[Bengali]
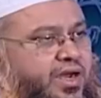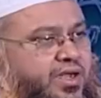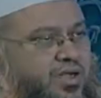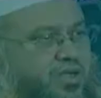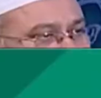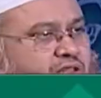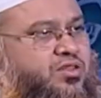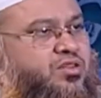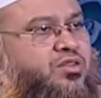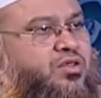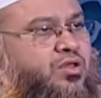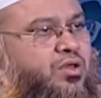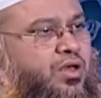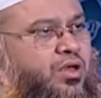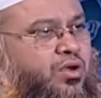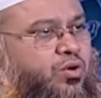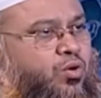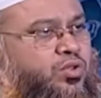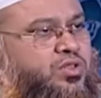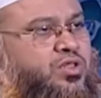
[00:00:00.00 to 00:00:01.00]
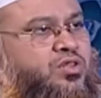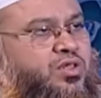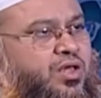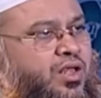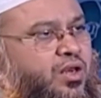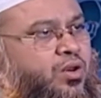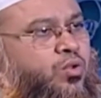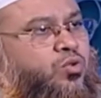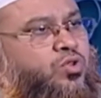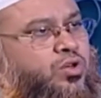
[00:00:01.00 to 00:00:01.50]
একটি কথা
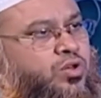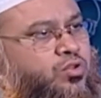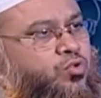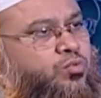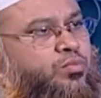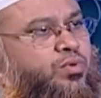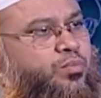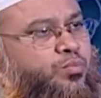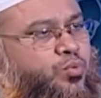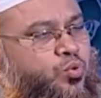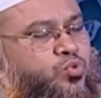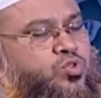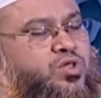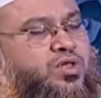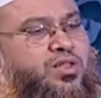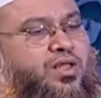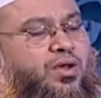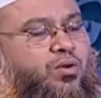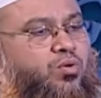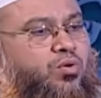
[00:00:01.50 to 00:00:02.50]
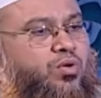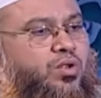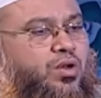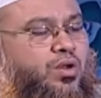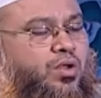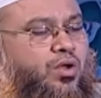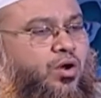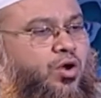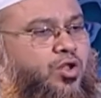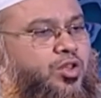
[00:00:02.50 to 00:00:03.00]
জানলেও সেটি তোমরা পৌঁছে দাও
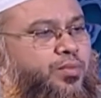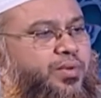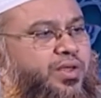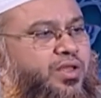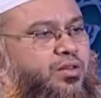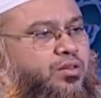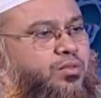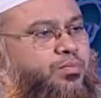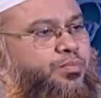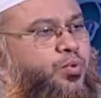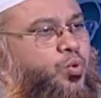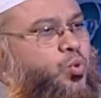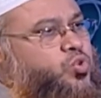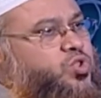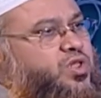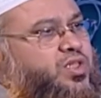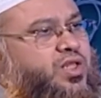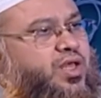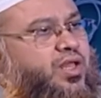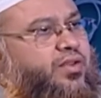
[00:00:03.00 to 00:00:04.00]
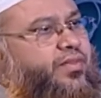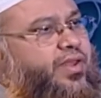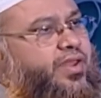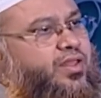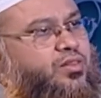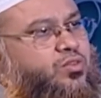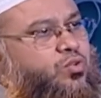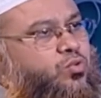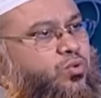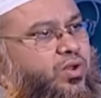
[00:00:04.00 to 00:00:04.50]
অতএব এই পৌঁছে দেওয়ার
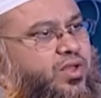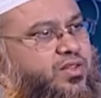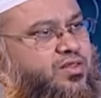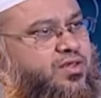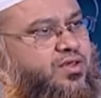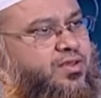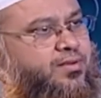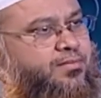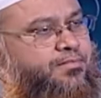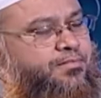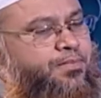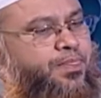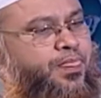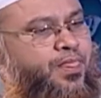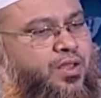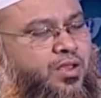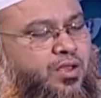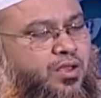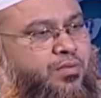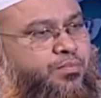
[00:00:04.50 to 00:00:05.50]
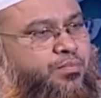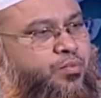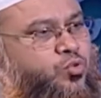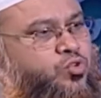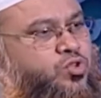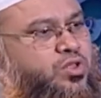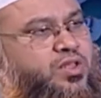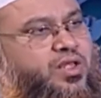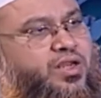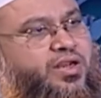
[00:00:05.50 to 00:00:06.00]
দায়িত্ব তো আছেই এই
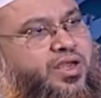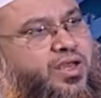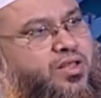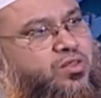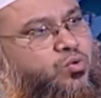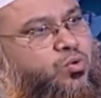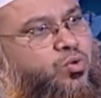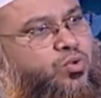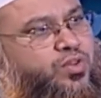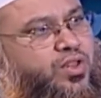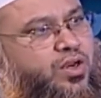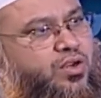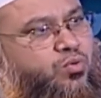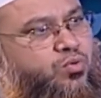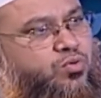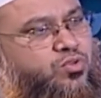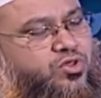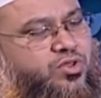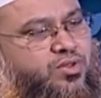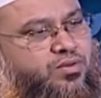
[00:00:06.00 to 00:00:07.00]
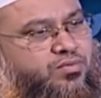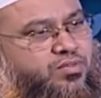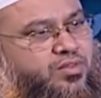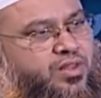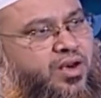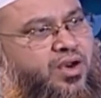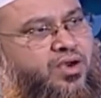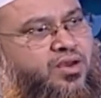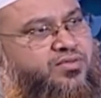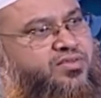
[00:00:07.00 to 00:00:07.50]
পৌঁছে দেওয়ার কাজগুলো তারা করছেন
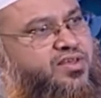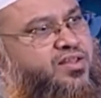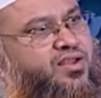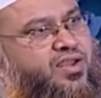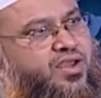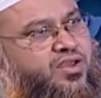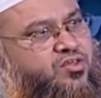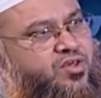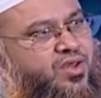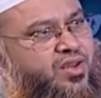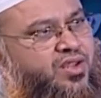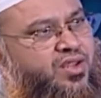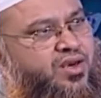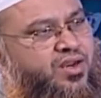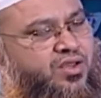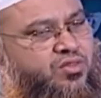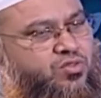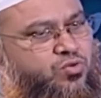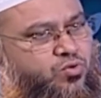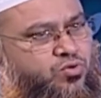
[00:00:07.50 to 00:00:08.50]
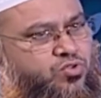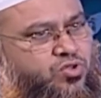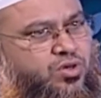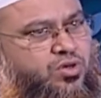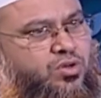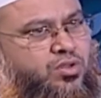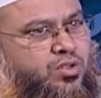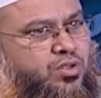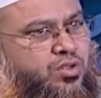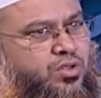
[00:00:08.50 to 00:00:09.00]
তারা একটা সাদেকায় জারিয়ার কাজ
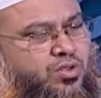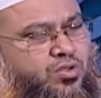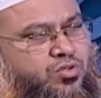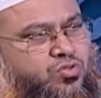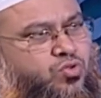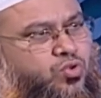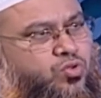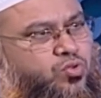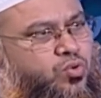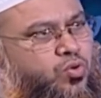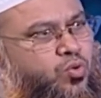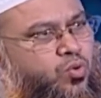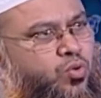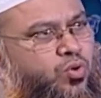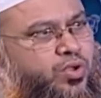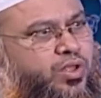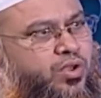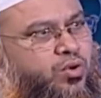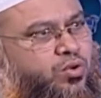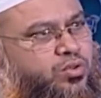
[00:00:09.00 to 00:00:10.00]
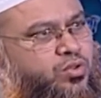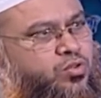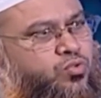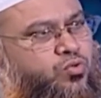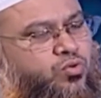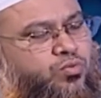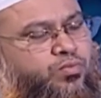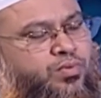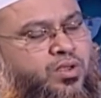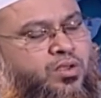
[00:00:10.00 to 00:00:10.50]
করছেন যত লোক এই কথা
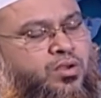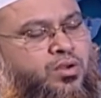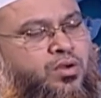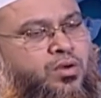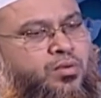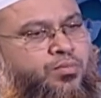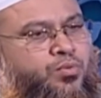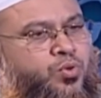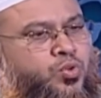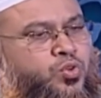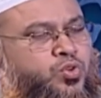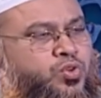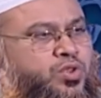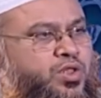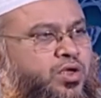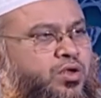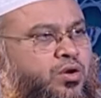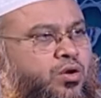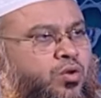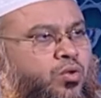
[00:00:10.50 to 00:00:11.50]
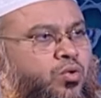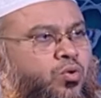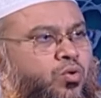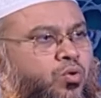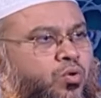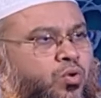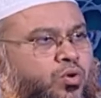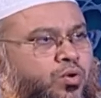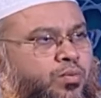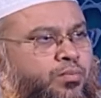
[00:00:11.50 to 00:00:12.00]
শুনবে প্রত্যেক
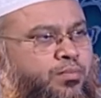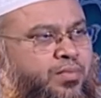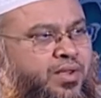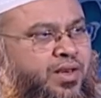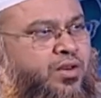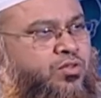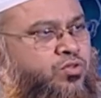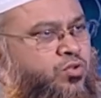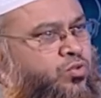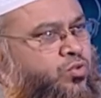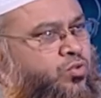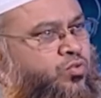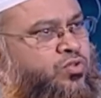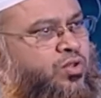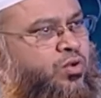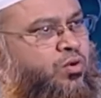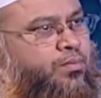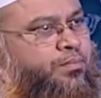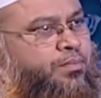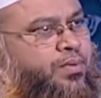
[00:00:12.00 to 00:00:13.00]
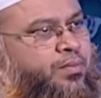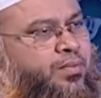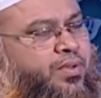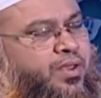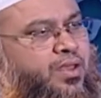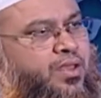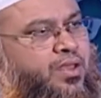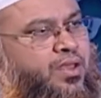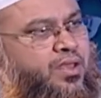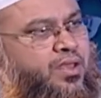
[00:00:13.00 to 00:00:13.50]
লোক মিলে যত স্বভাব পাবে